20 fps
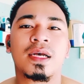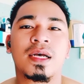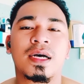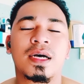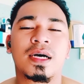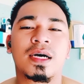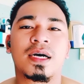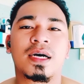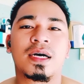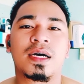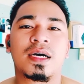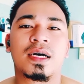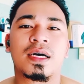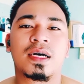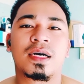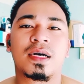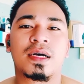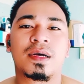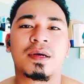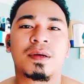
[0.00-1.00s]

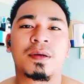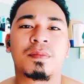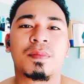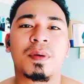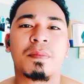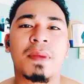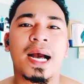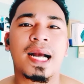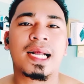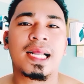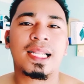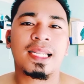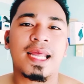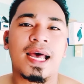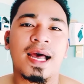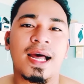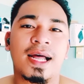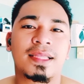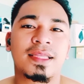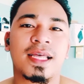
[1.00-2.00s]
uh, mabagal na
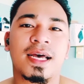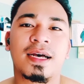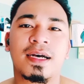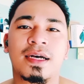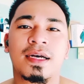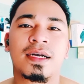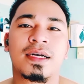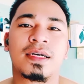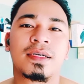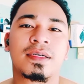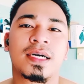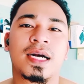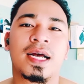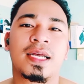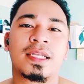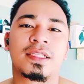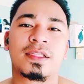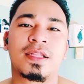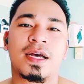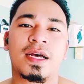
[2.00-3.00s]
hatak kahit
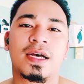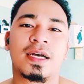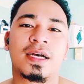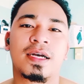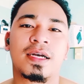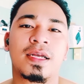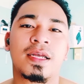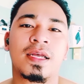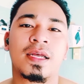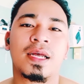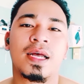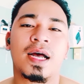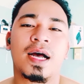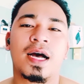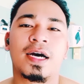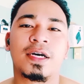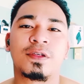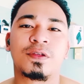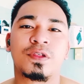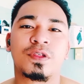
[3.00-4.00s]
na
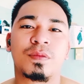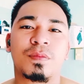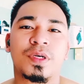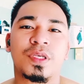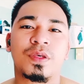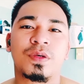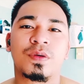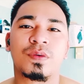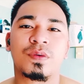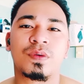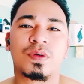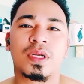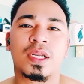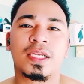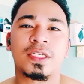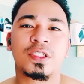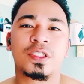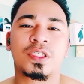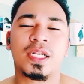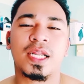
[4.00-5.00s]
ayos naman yung
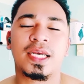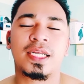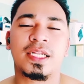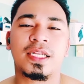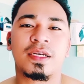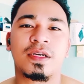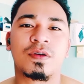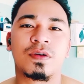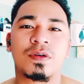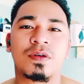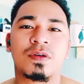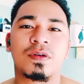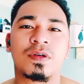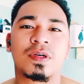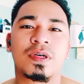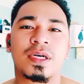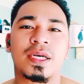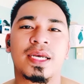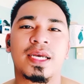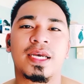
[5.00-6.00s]
clutch lining ko
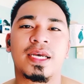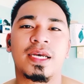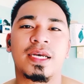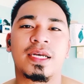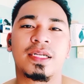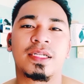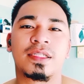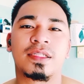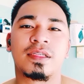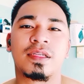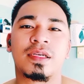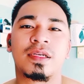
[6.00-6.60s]
and